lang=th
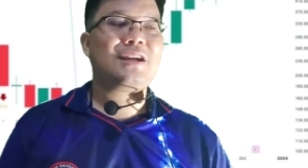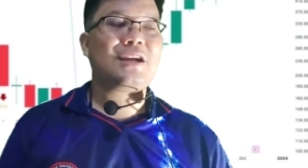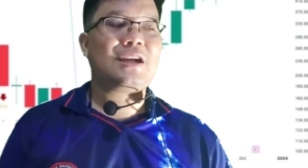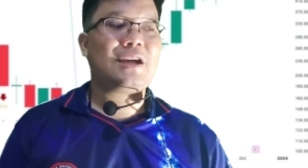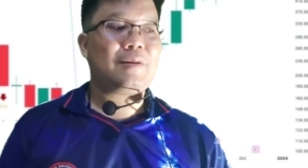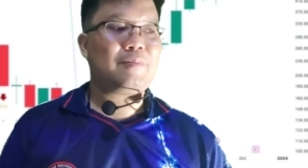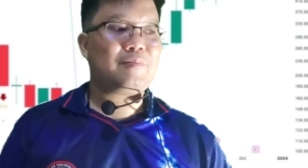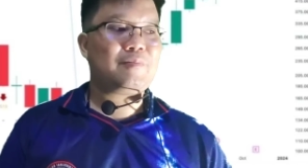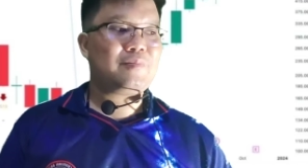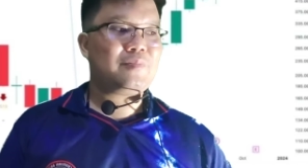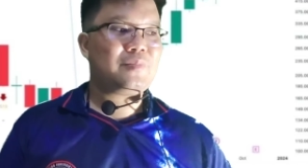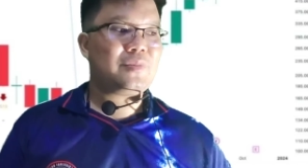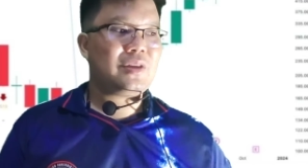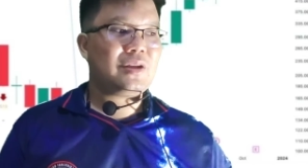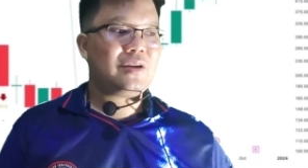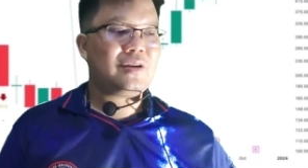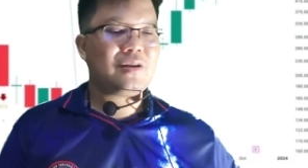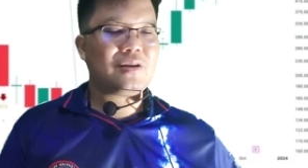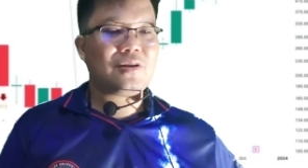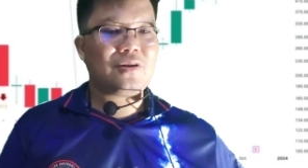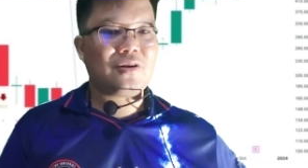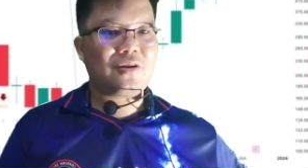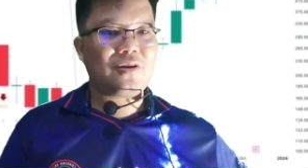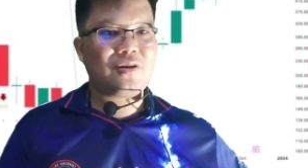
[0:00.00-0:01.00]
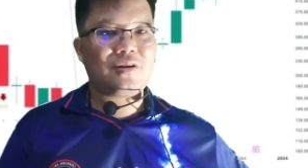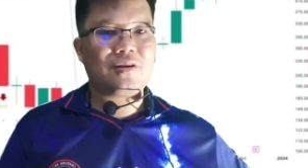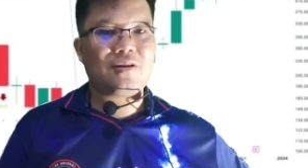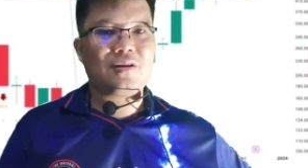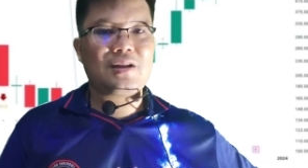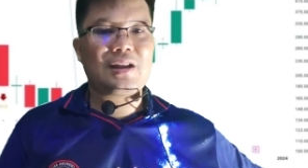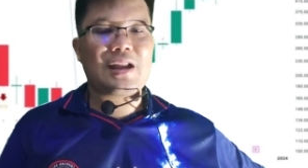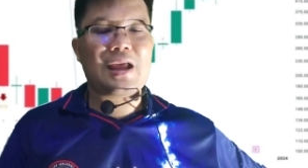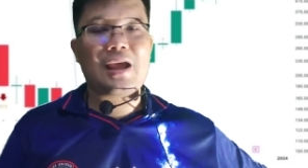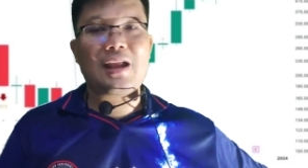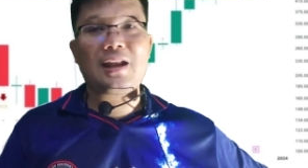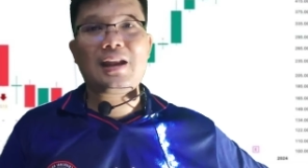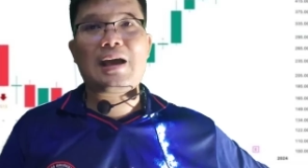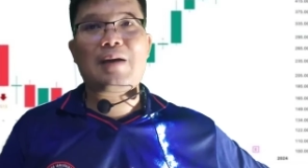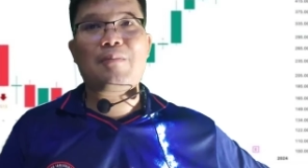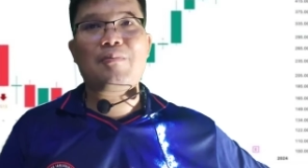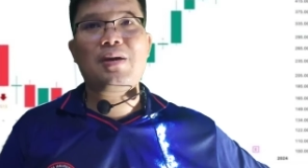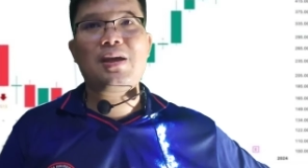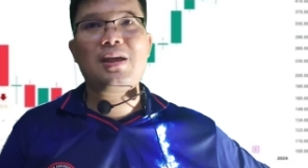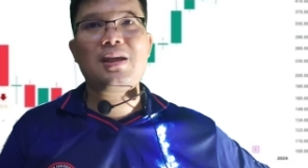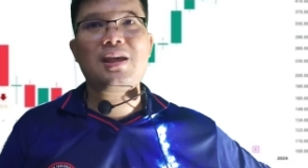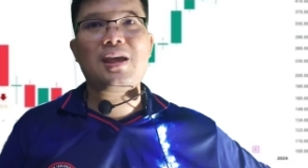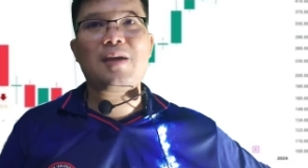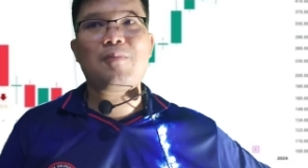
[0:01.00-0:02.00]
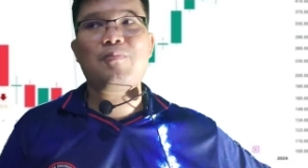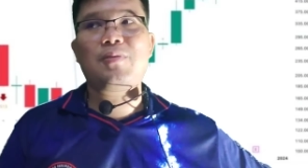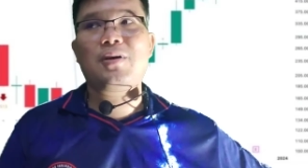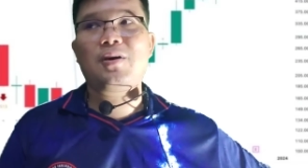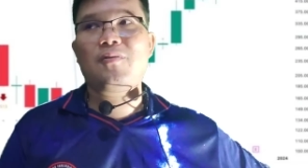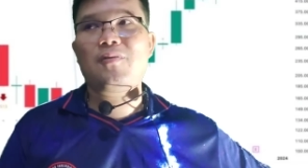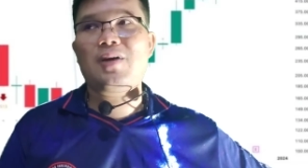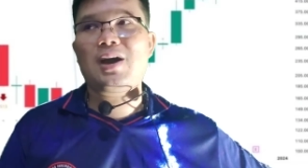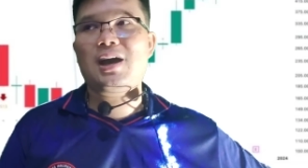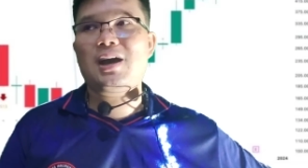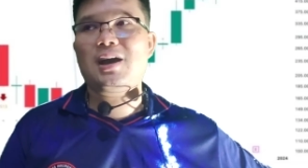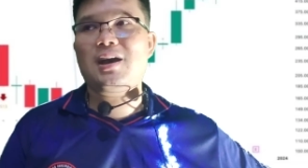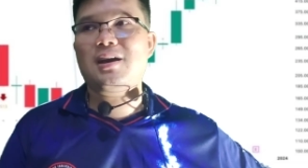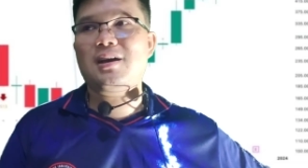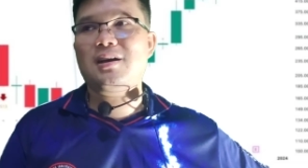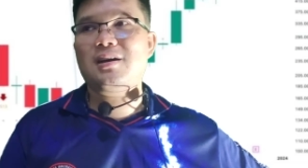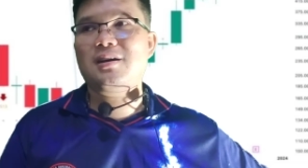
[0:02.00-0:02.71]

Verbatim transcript: นะครับก็แนะนำให้เก็บเพราะว่า